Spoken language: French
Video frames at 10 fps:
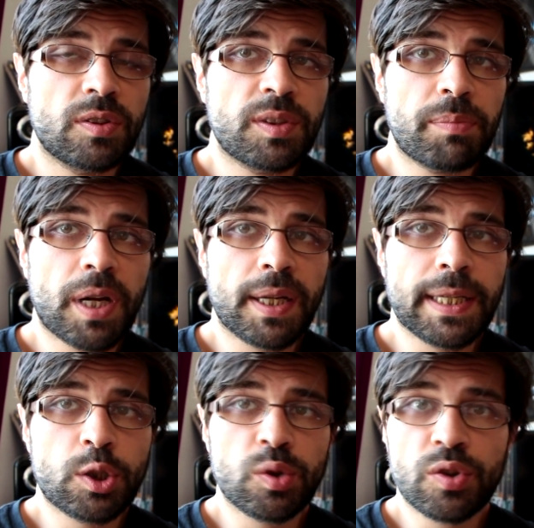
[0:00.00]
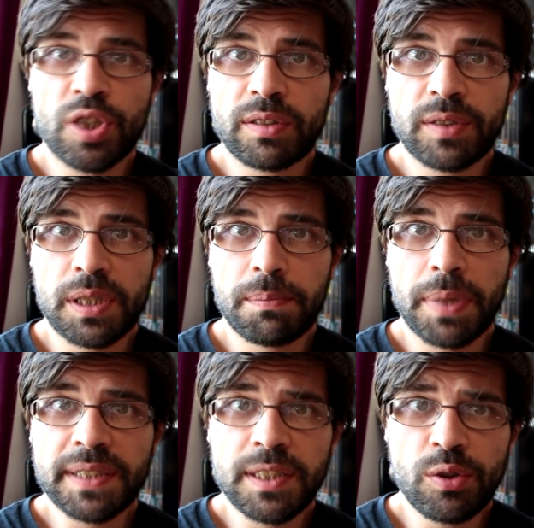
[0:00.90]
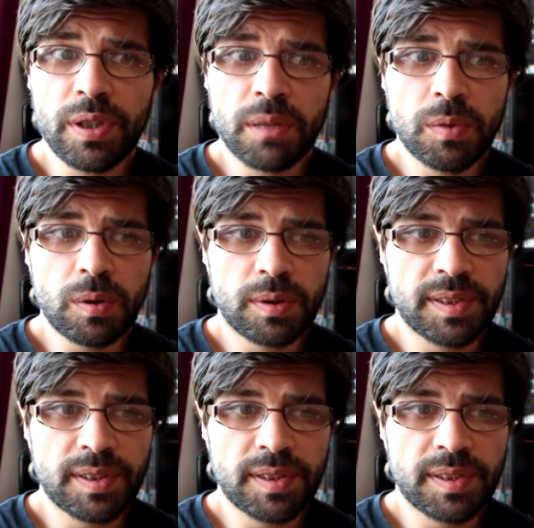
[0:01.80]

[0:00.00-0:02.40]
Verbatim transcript: C'était pas quelque chose que j'attendais particulièrement.